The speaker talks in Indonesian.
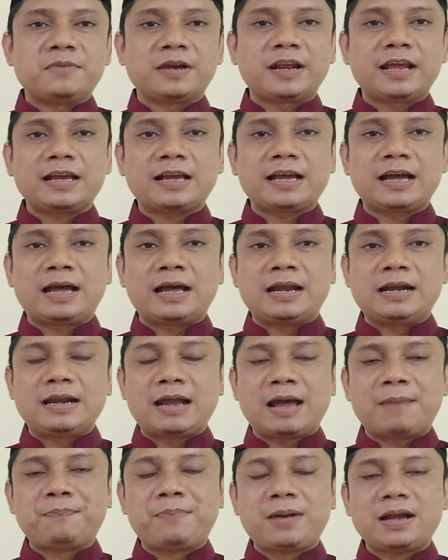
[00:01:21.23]
mereka
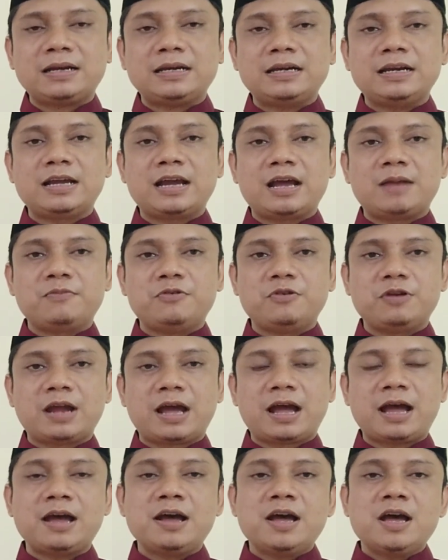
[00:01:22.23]
dapat dengan
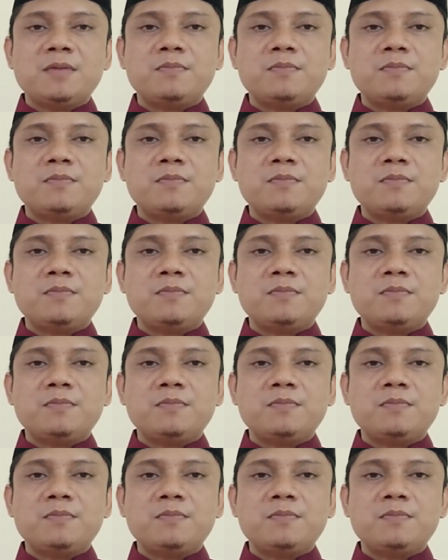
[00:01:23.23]
mudah